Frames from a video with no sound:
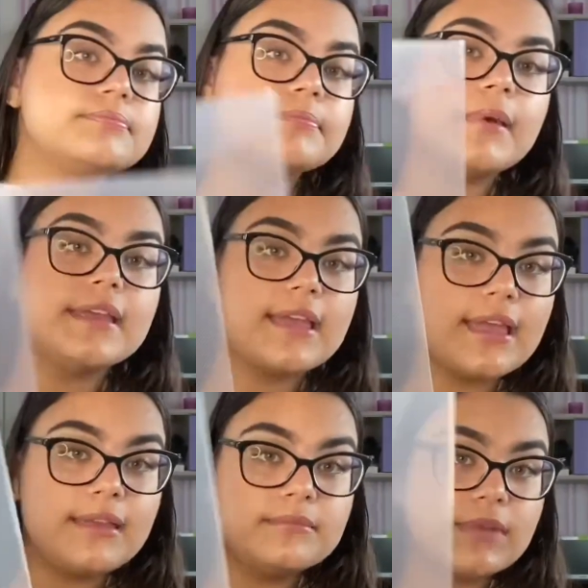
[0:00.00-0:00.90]

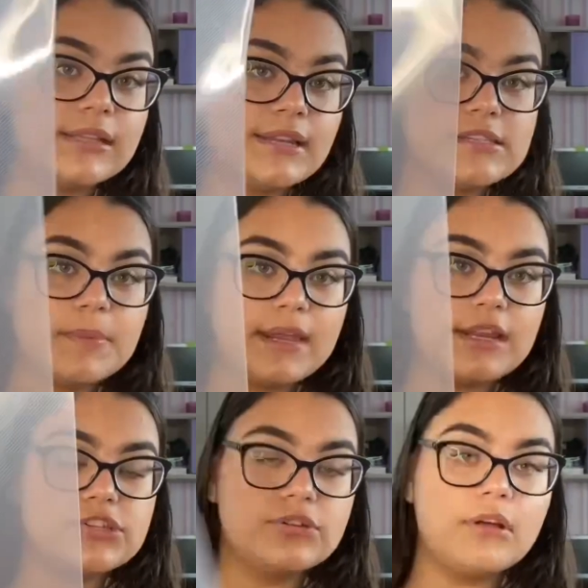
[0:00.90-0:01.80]
peguei a
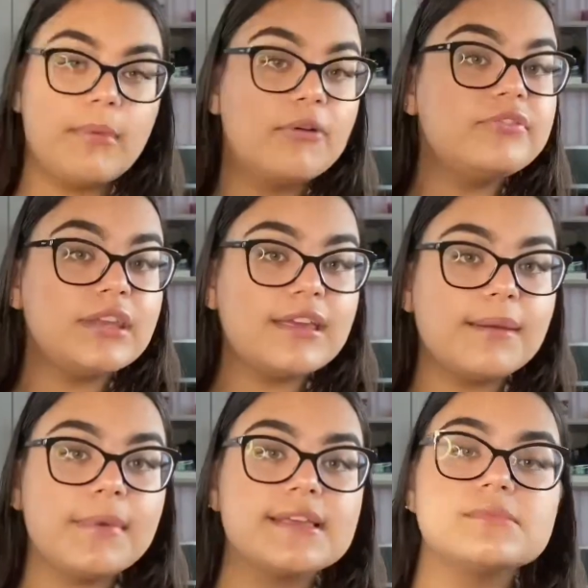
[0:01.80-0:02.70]
transparente normal,
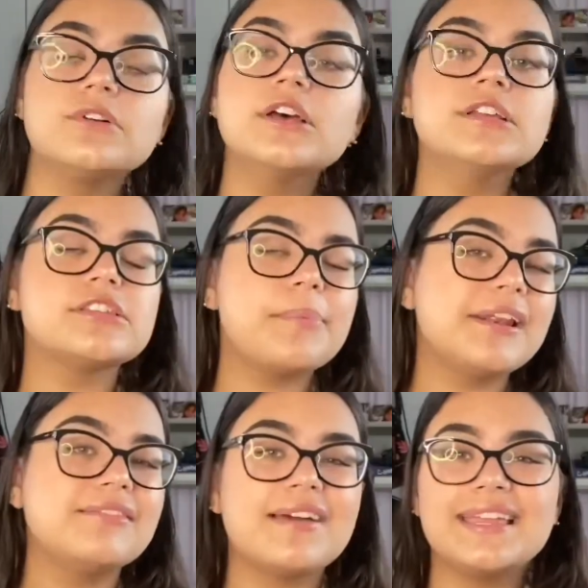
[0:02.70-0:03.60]
fininha mesmo, só pra
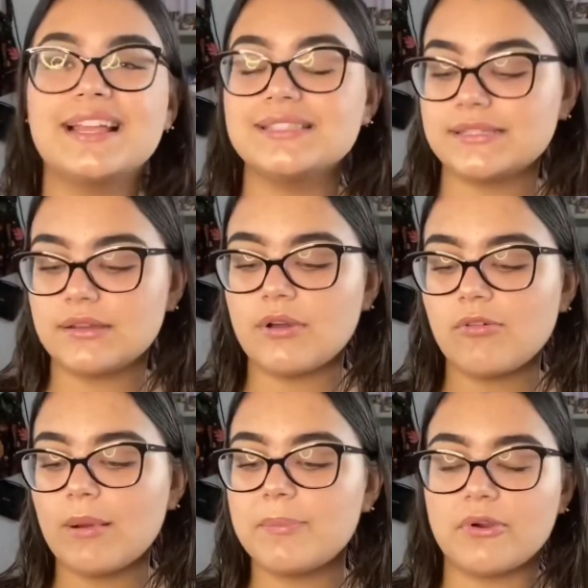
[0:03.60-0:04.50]
levar redação,
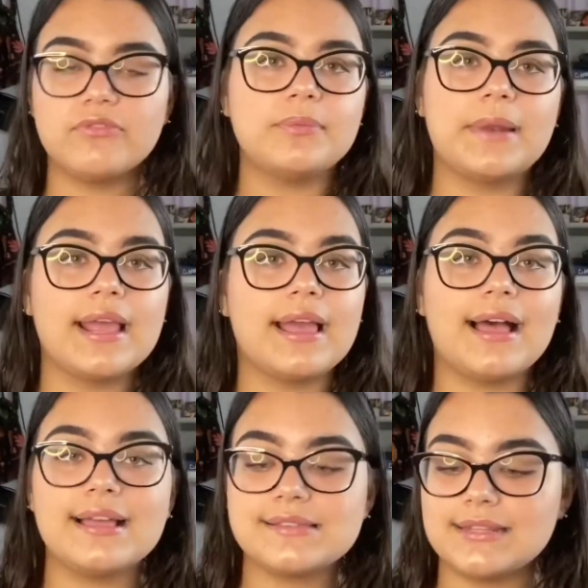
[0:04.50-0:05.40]
alguma prova pra
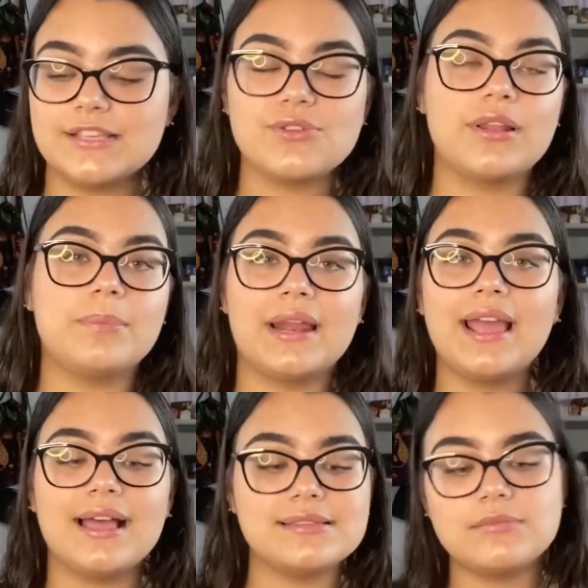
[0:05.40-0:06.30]
casa, da escola pra
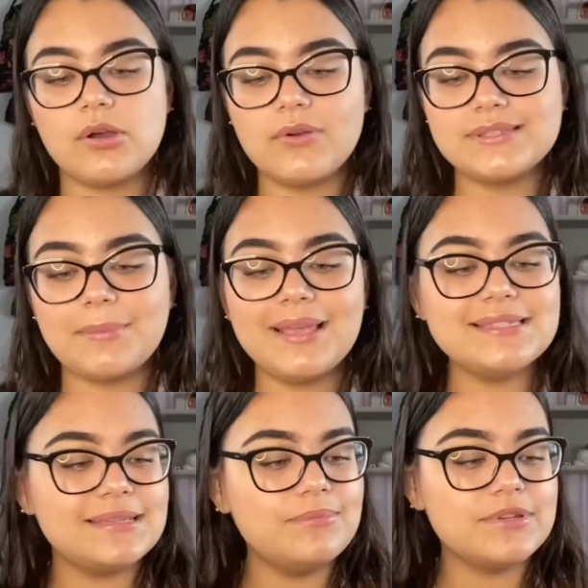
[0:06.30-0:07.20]
casa, uma coisa mais
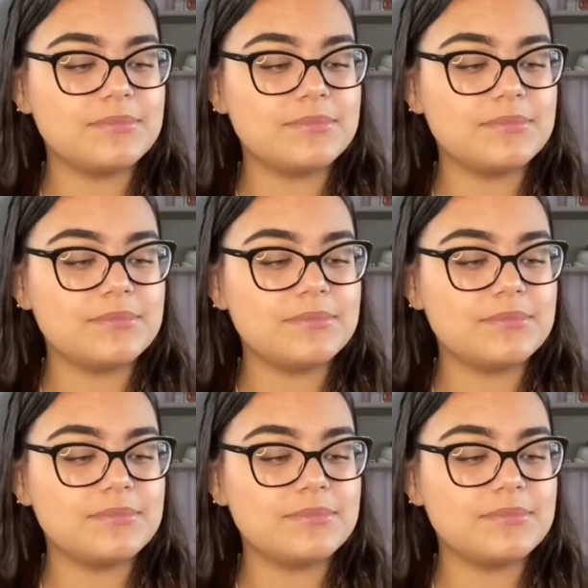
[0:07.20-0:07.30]
simples